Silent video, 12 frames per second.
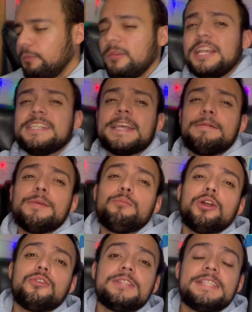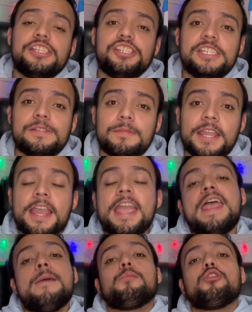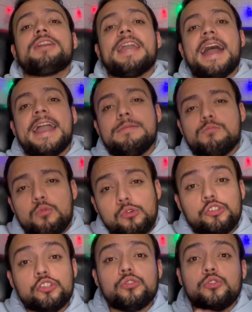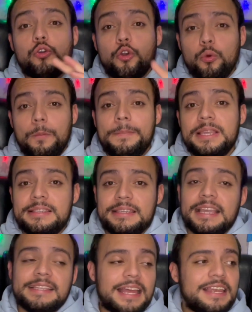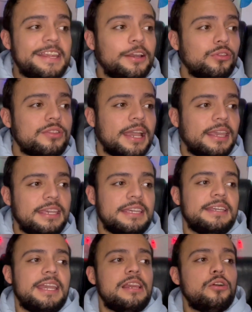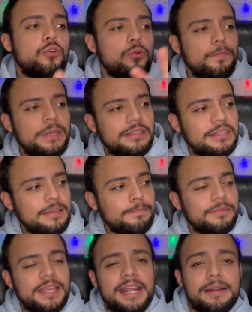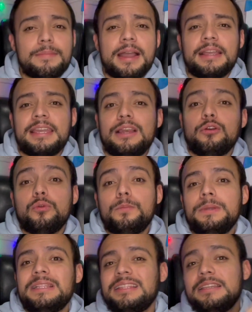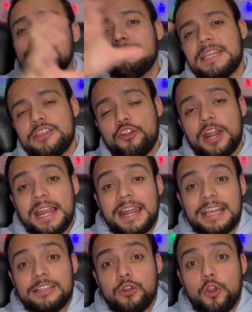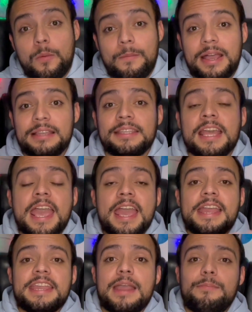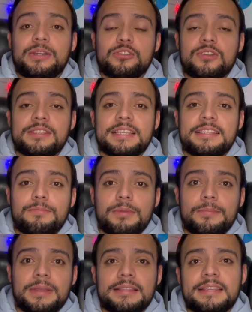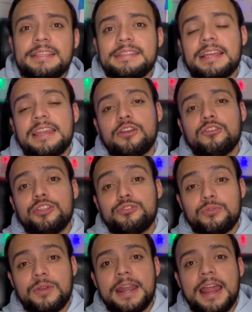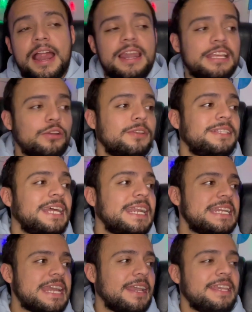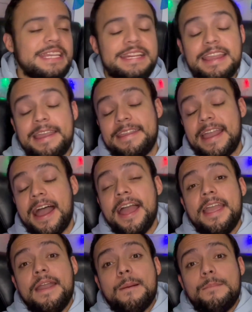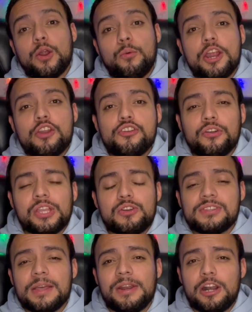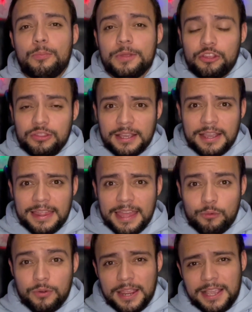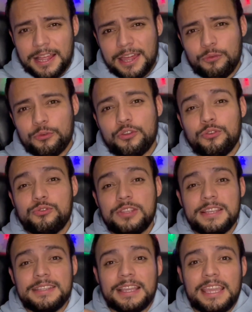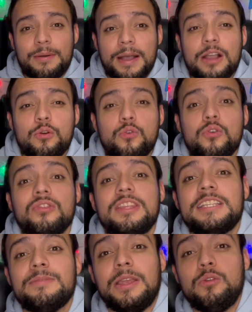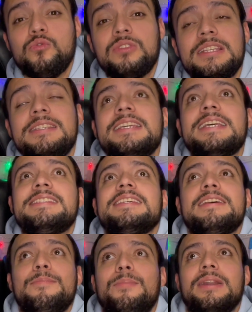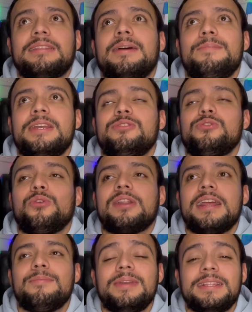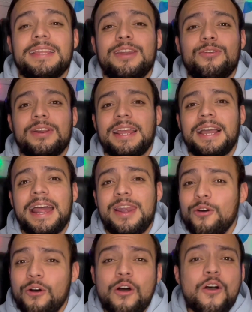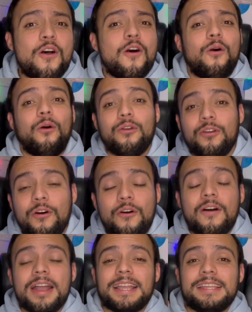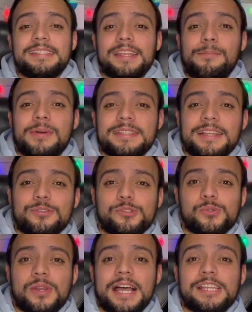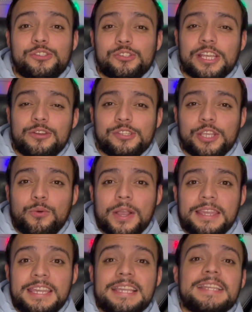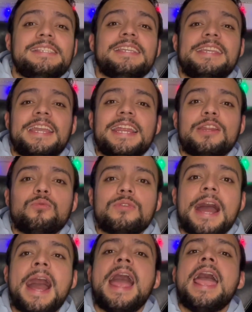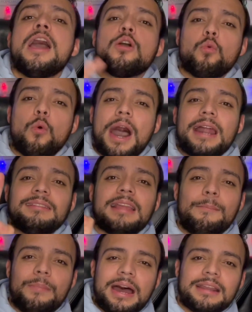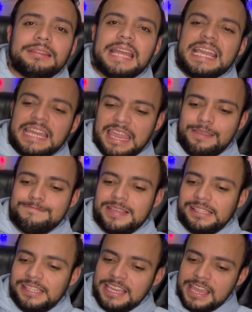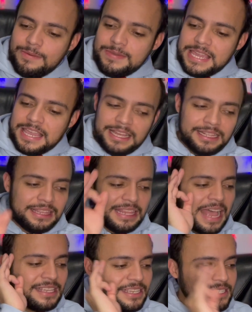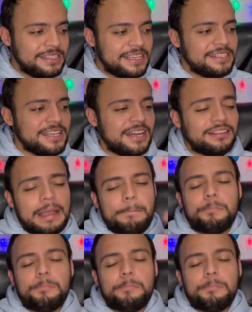Está bien bueno este chisme porque hay muchos groupies que salieron de aquí. Que el grupi Team Derma, que el grupi Team Señora de las Lomas. Y hay personas que simplemente se salieron de su canal y no están ni aquí ni allá. Pero bueno, yo quiero saber la opinión de cada una y cada uno de ustedes aquí abajo. Desmenucen si ese departamento realmente lo regaló o no. ¿Qué está pasando, chuladas? Yo se los dejo aquí. Y si quieren una Cuarta parte, que investigue bien a ciencia cierta,